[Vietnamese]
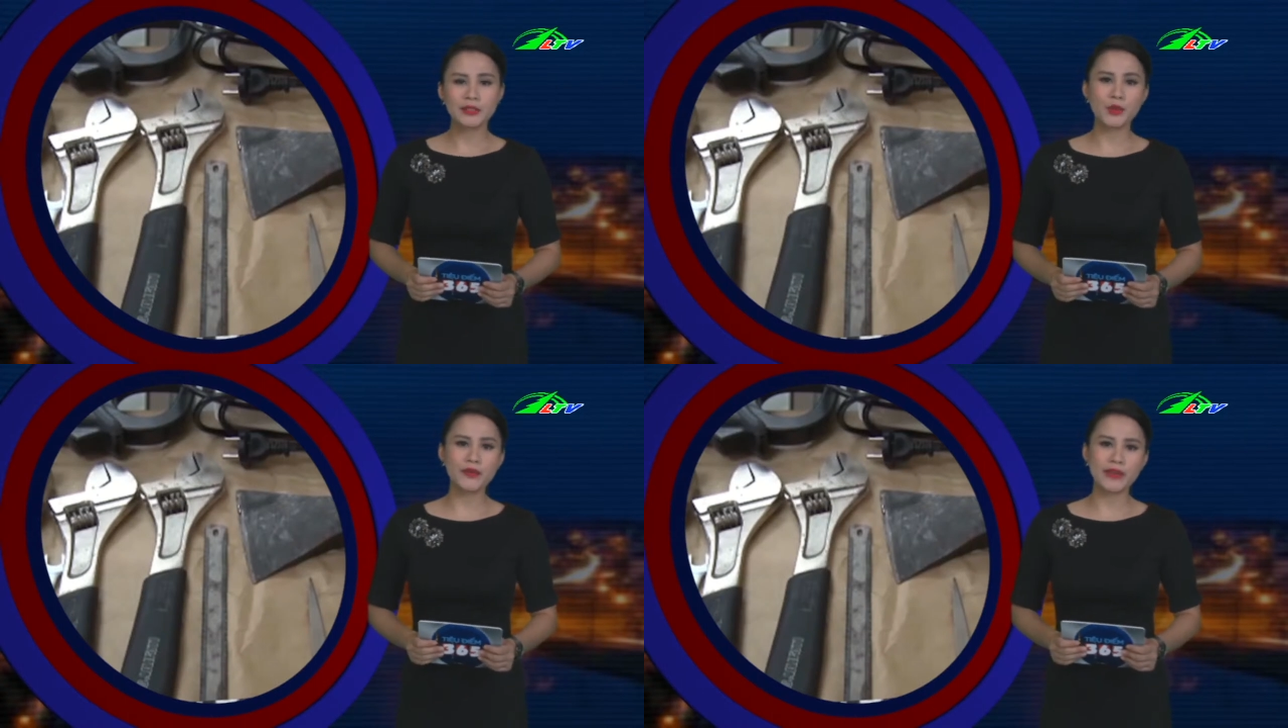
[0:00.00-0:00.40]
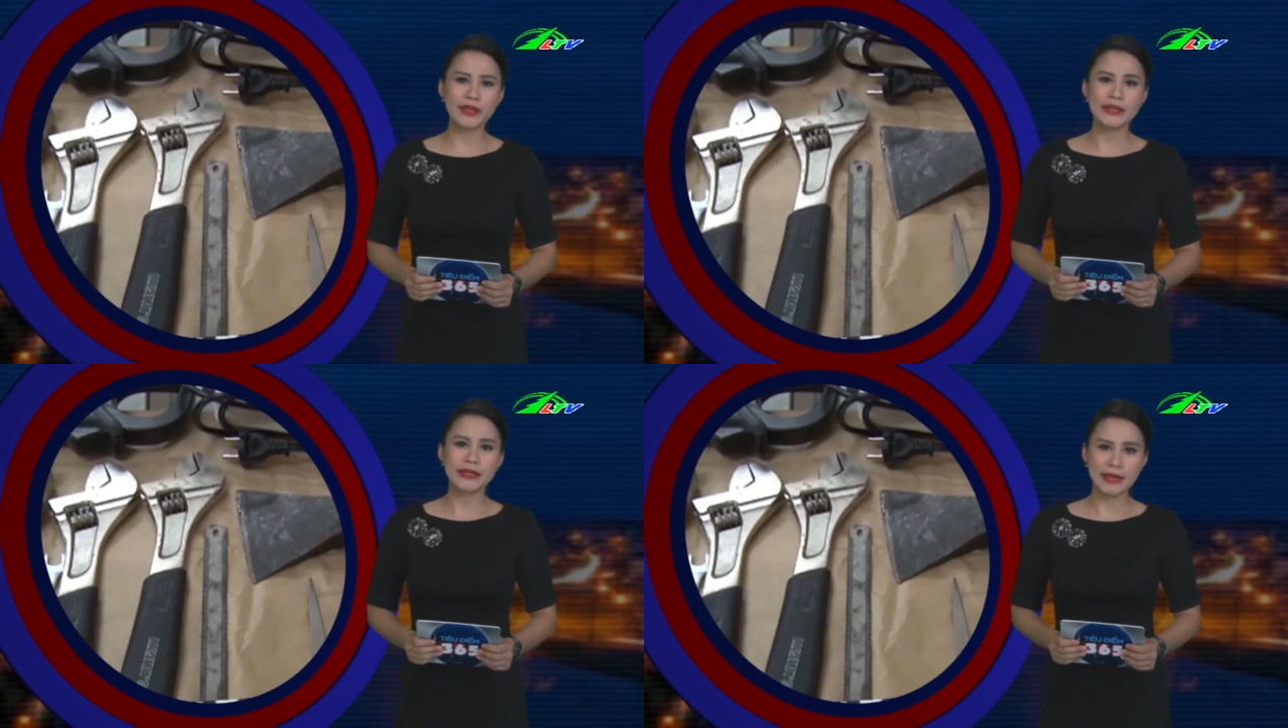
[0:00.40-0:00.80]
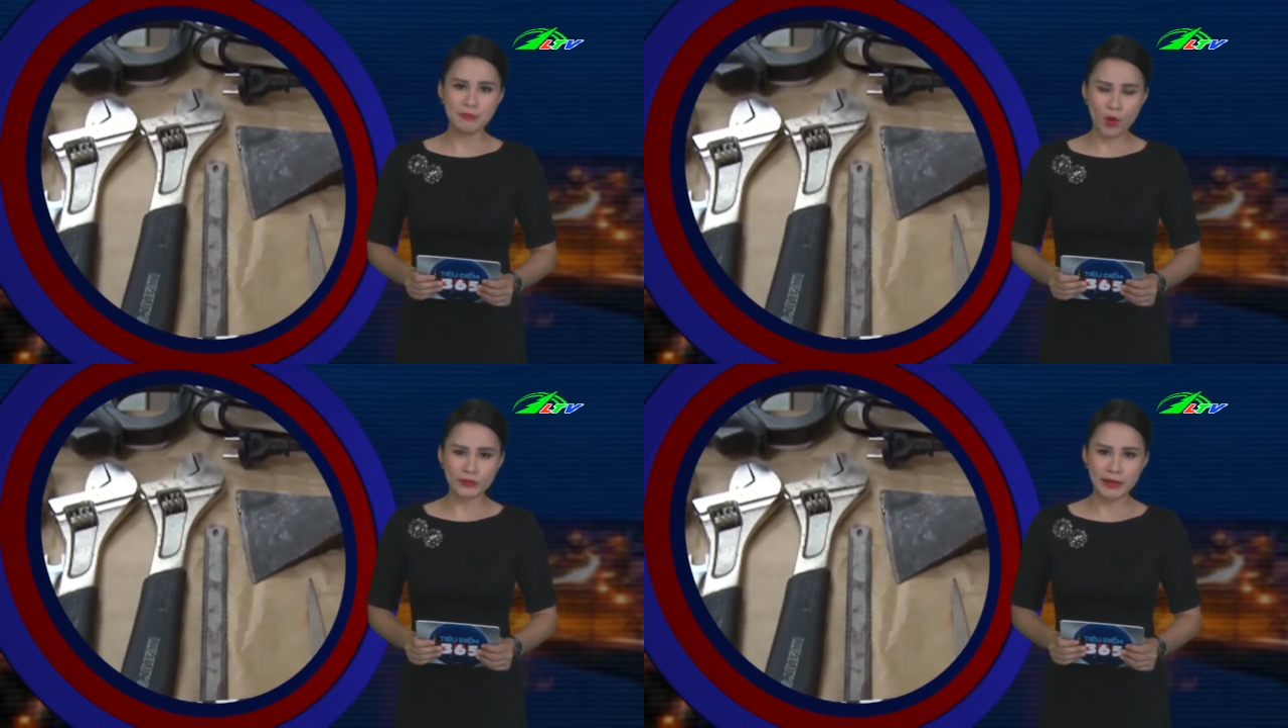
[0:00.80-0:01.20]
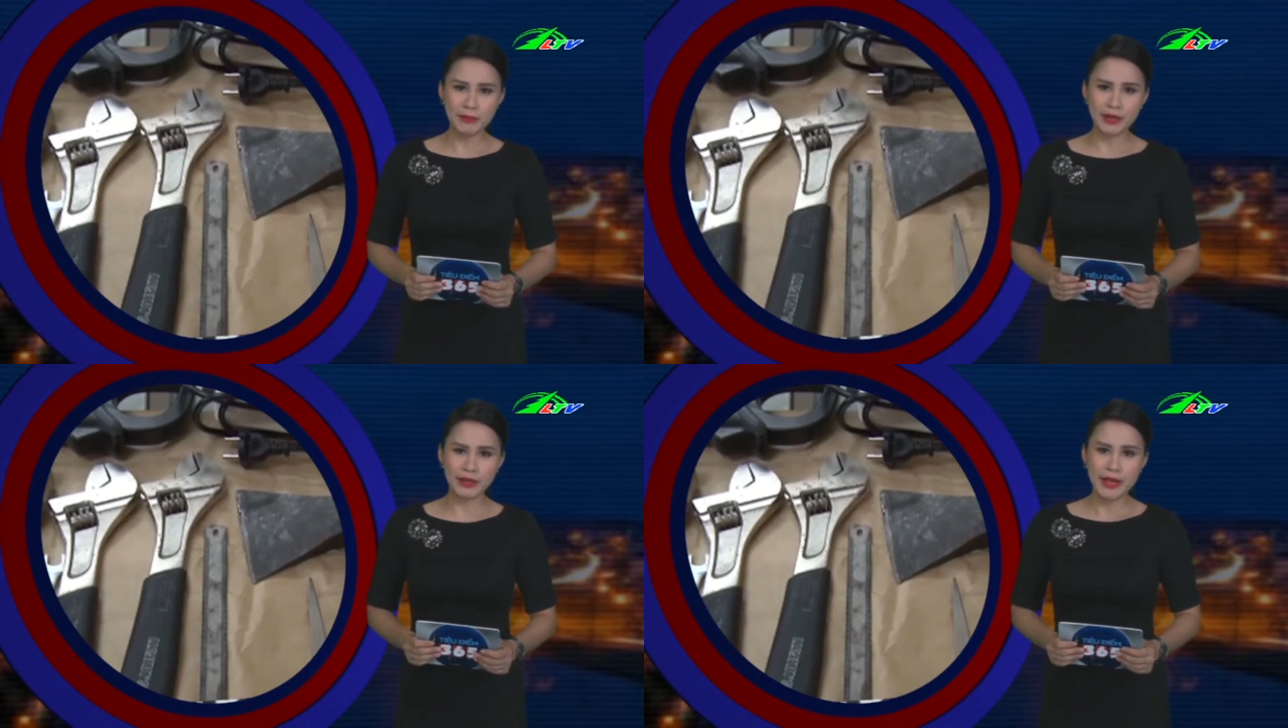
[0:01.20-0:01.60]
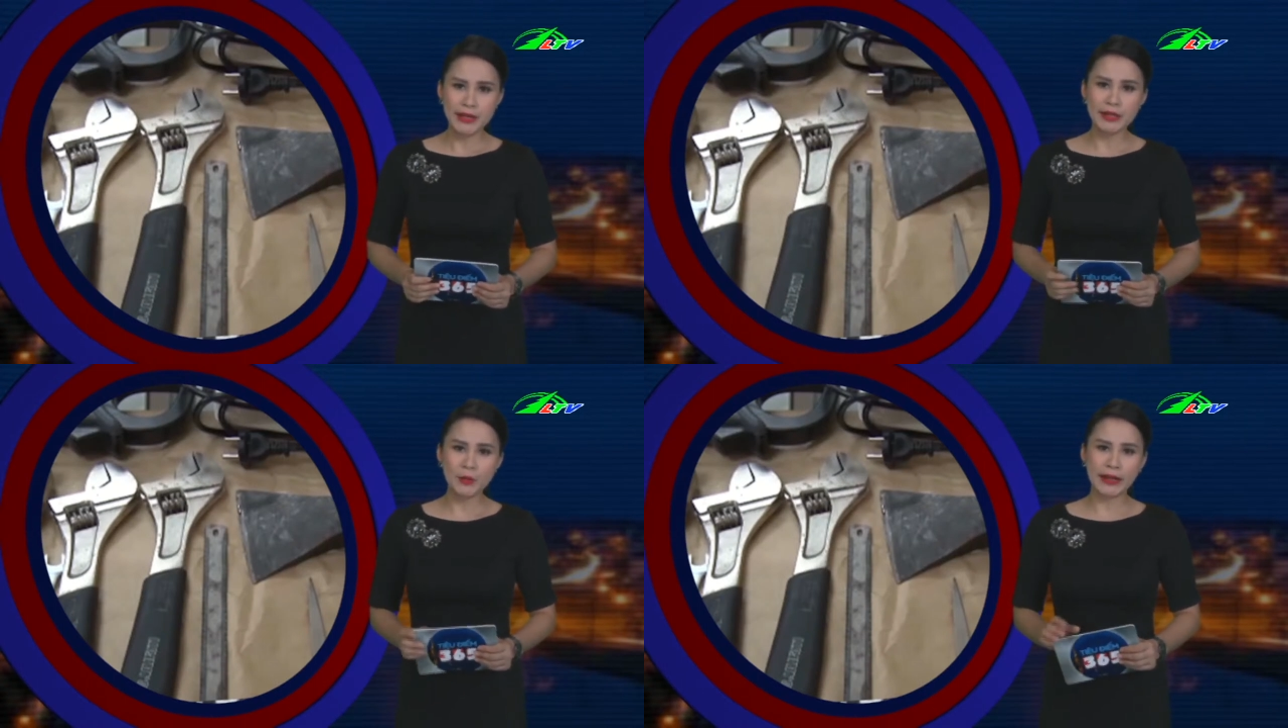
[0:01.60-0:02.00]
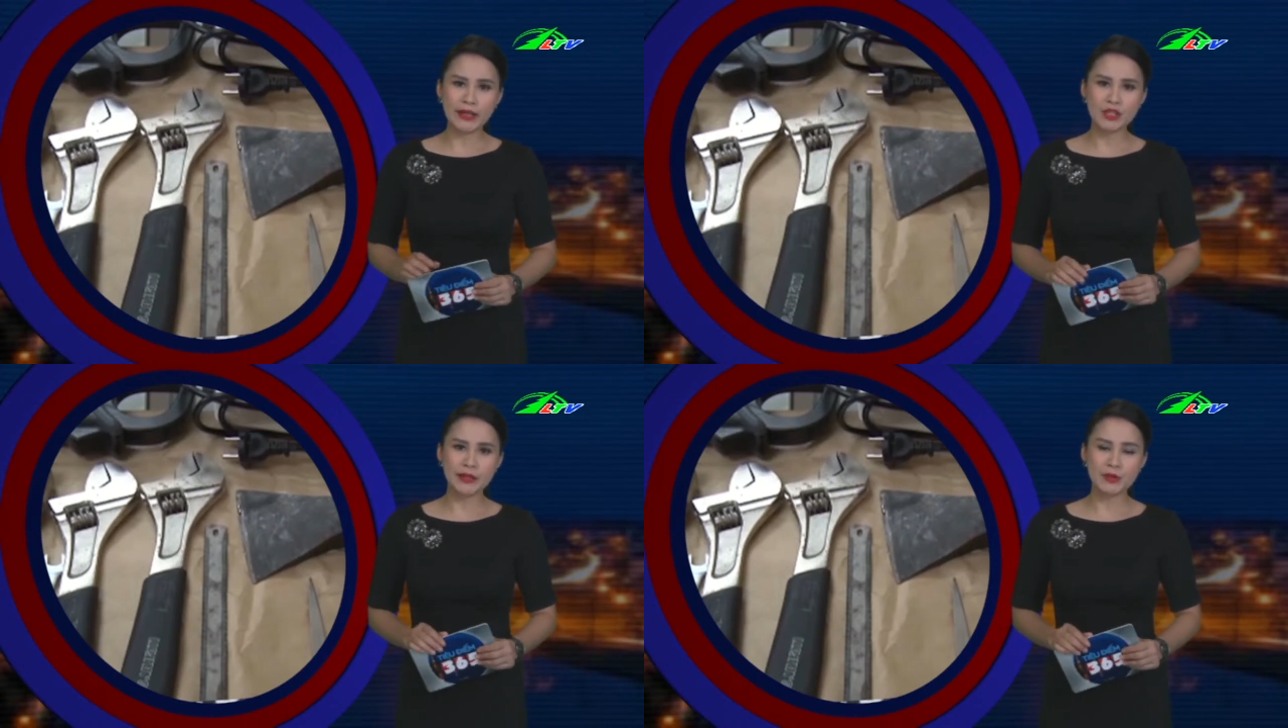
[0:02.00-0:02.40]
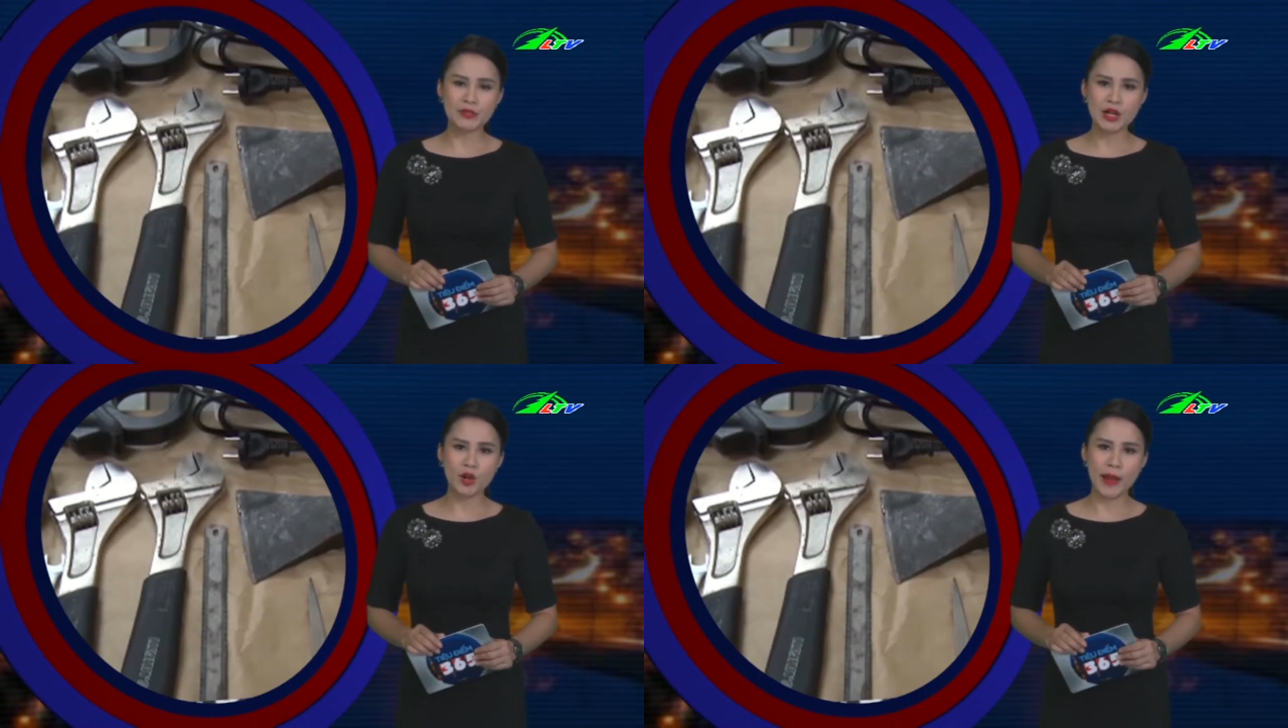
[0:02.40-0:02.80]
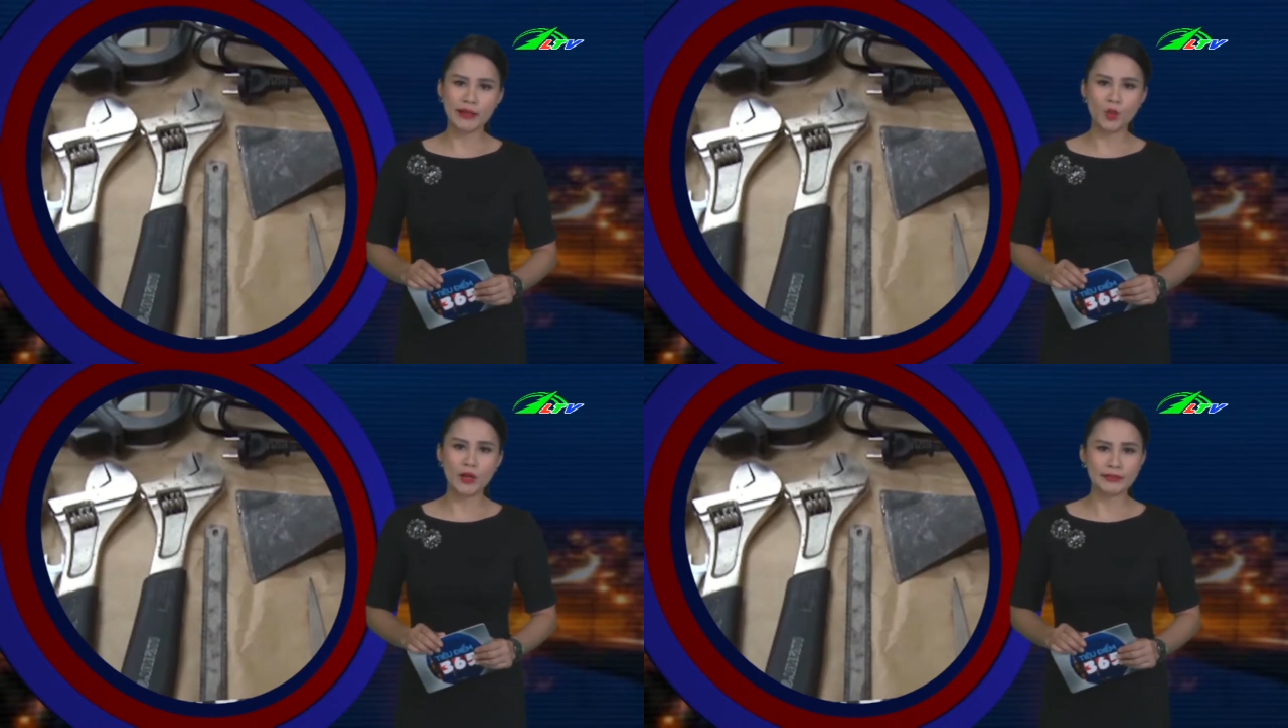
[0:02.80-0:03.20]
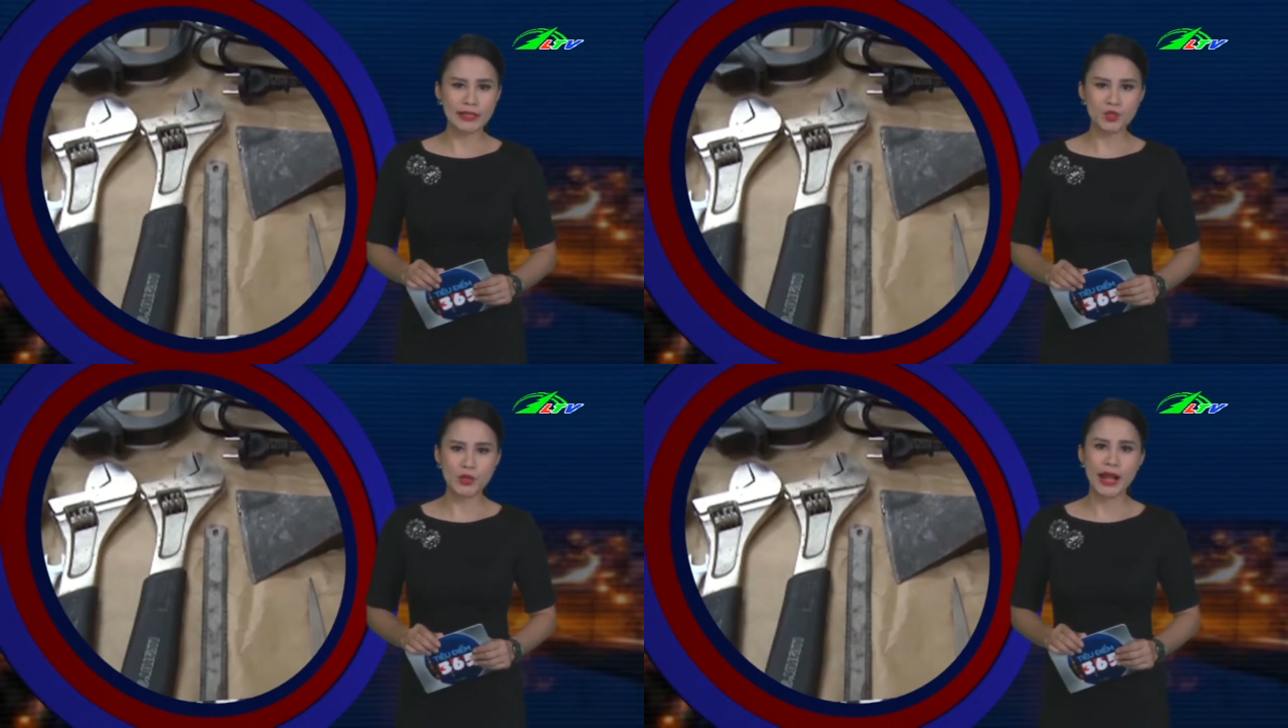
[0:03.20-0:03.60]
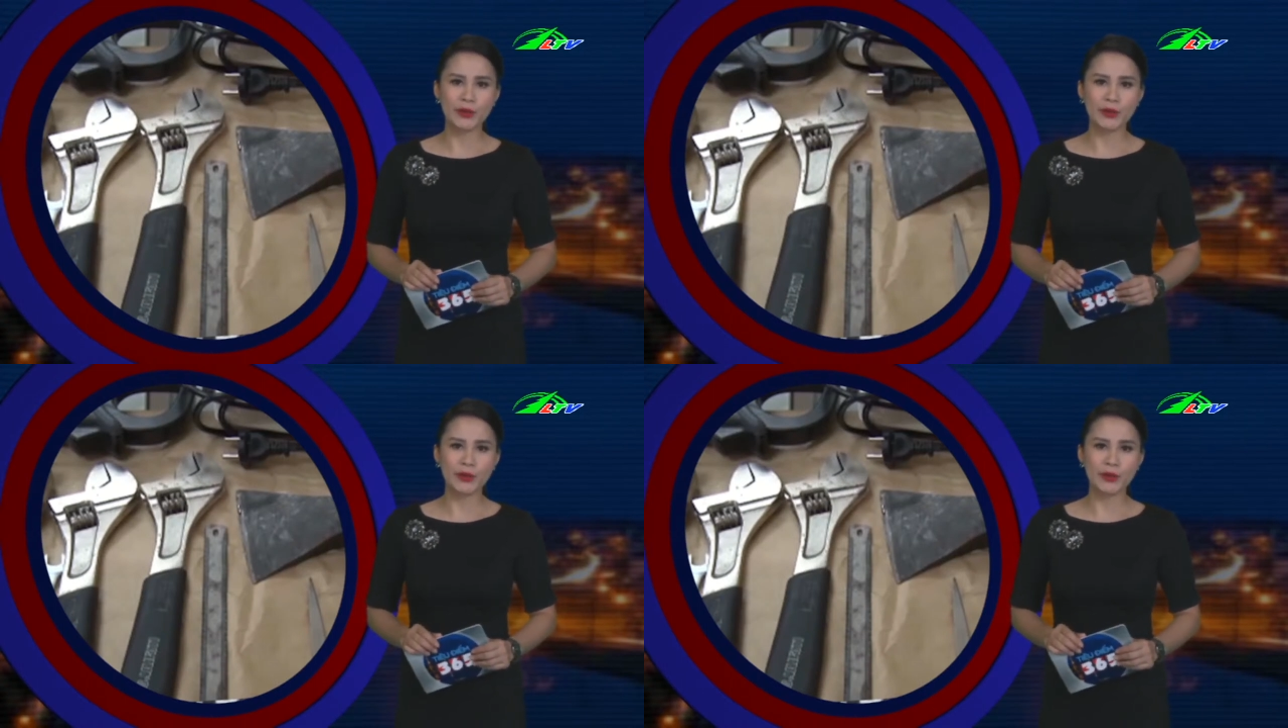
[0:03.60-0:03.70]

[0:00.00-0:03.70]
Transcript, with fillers: Thưa quý vị, ngày một tháng mười, Cơ quan Cảnh sát điều tra Công an quận Thanh Xuân,